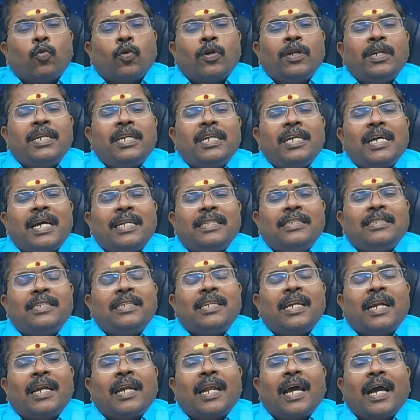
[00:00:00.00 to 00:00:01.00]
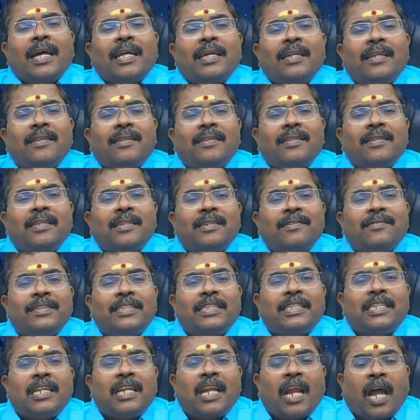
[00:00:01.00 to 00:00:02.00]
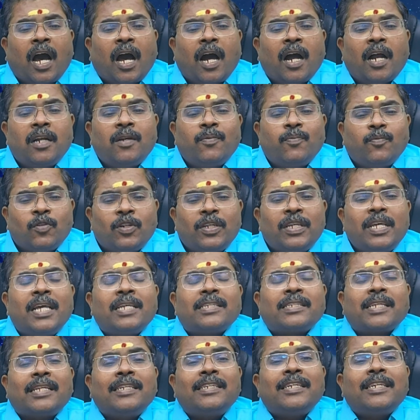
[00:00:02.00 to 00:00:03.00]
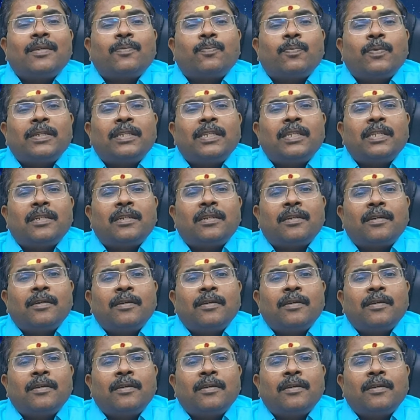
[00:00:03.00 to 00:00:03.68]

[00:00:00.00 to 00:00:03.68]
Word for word: ஒன்று அஞ்சு ரெண்டாயிரத்தி இருபத்தி நாலு முடிய சஞ்சரிப்பது